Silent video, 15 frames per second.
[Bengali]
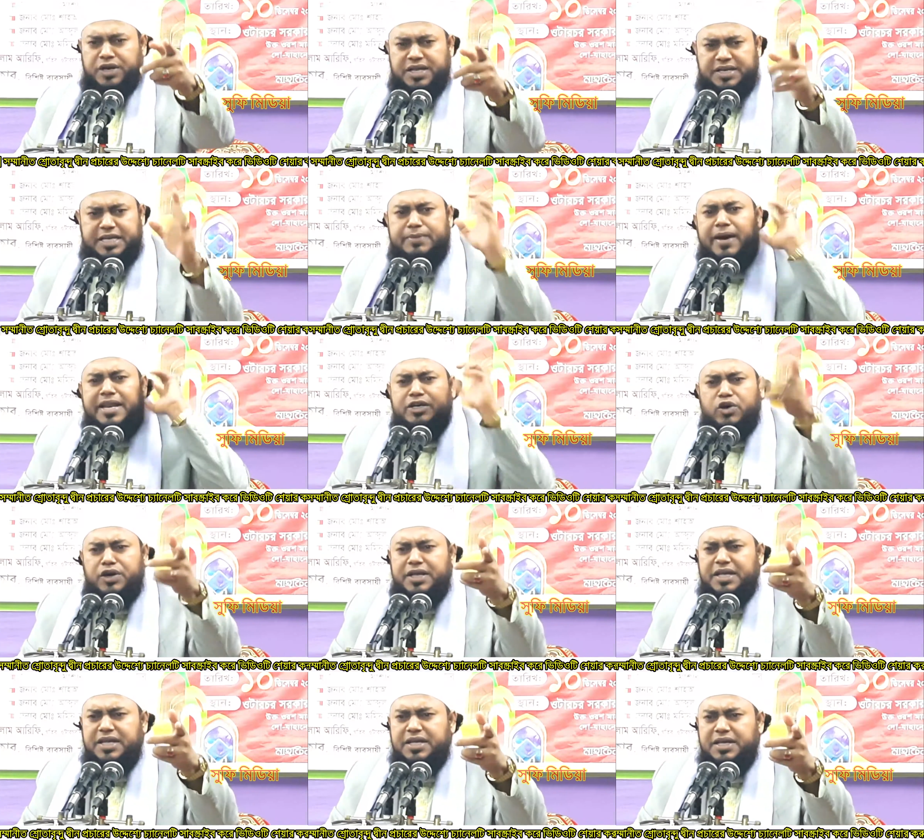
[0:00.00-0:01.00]
করি কি বাড়ি
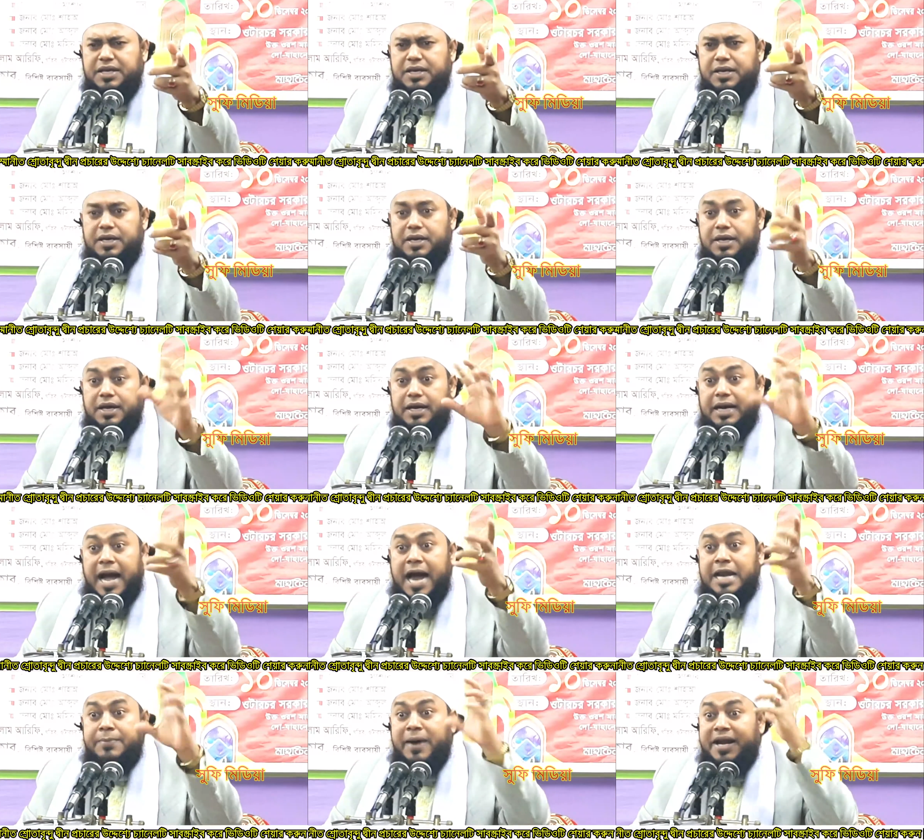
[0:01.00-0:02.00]
করি
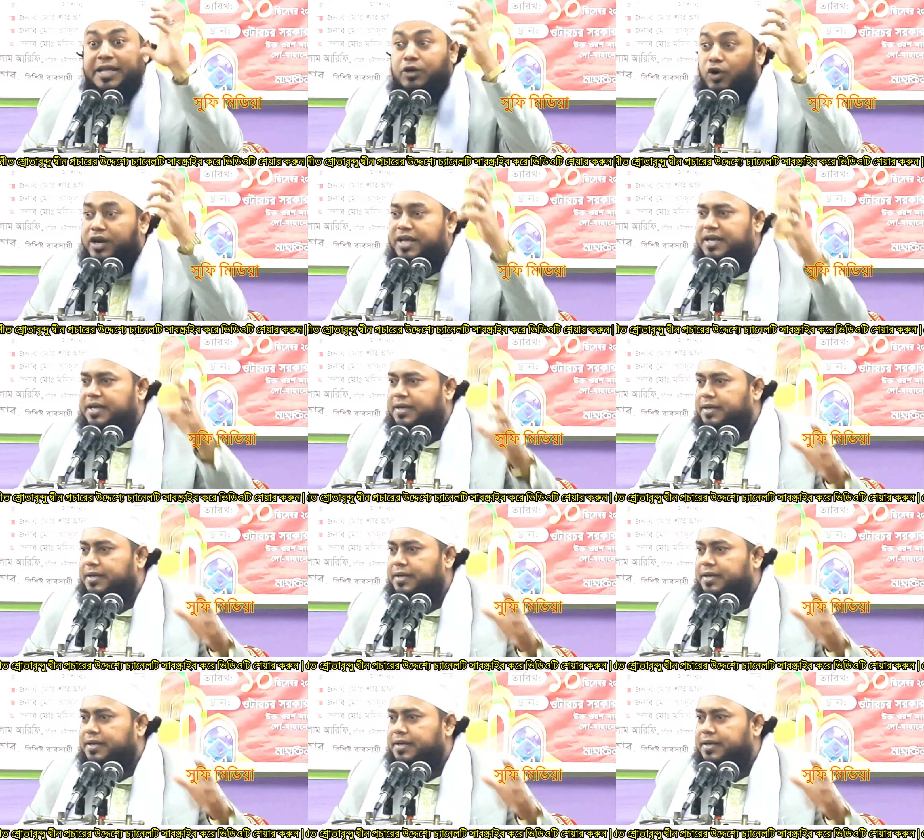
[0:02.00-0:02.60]
কান বাড়ি করি